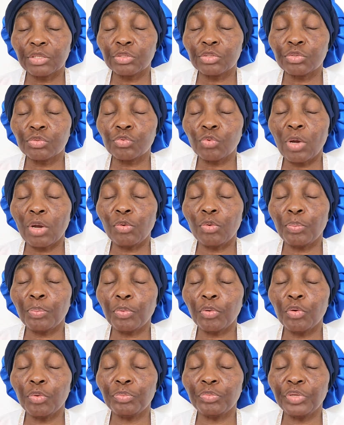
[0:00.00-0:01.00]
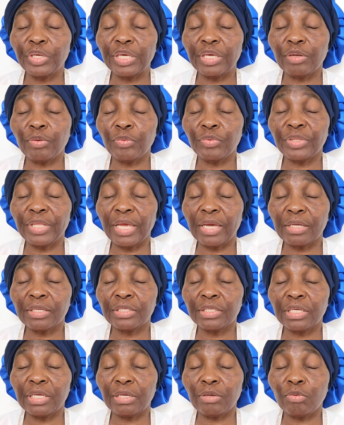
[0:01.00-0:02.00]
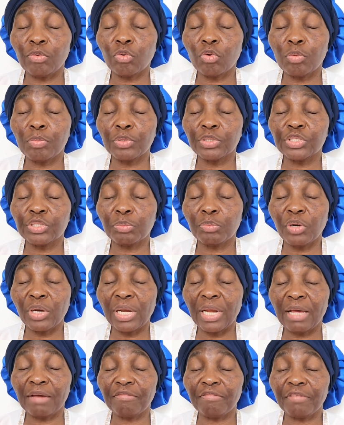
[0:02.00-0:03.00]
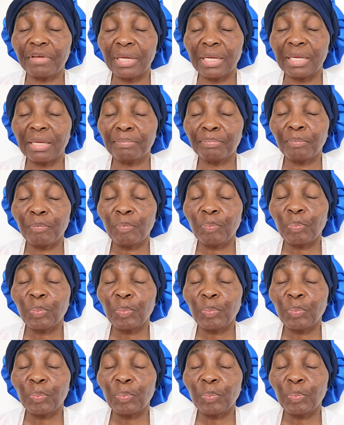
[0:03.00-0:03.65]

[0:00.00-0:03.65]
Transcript: Sois le premier, le dernier, le commencement et la fin